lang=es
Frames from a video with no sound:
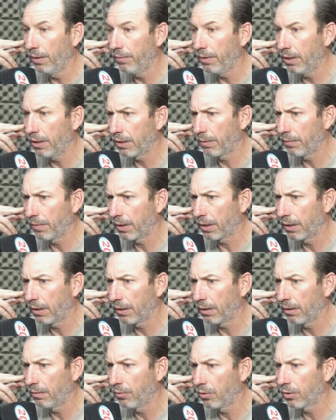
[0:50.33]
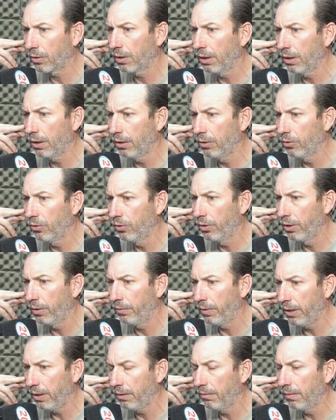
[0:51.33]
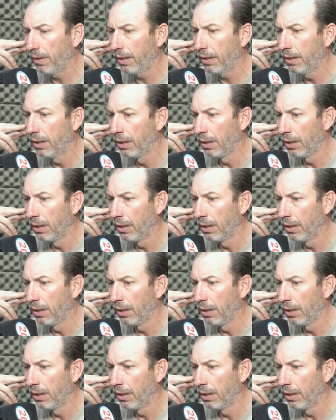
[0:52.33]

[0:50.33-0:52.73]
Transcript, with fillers: Vienen también gente de Morteros, de Brinkman.